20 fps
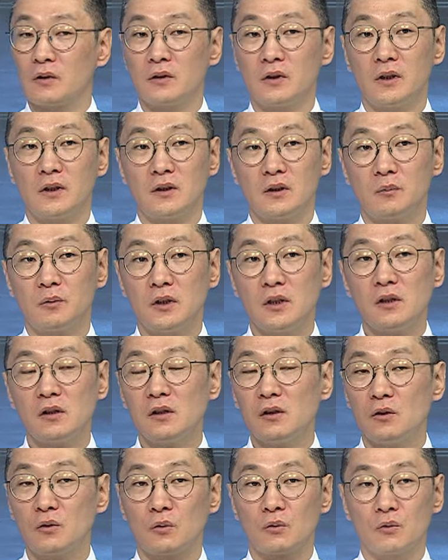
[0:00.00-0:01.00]
근데 지금
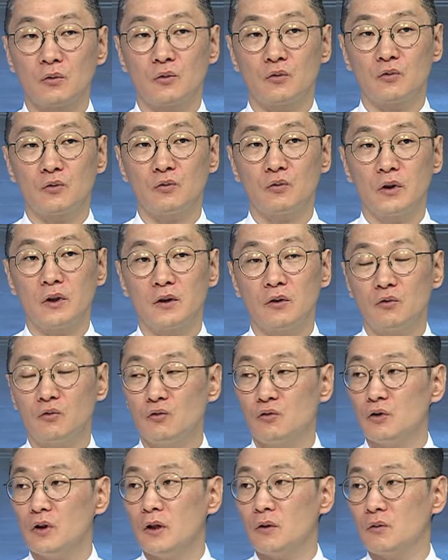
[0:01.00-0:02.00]
실질적으로 중국에서
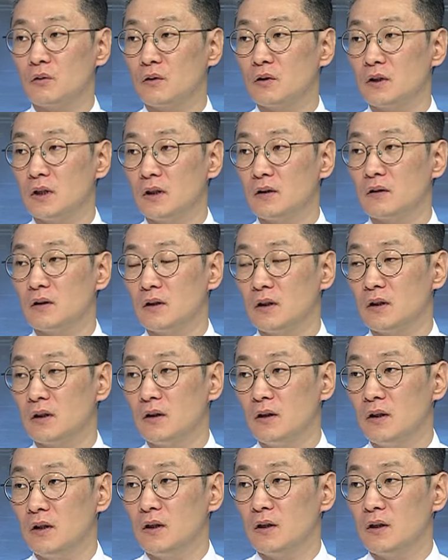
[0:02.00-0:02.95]
추출하고 있는 차들이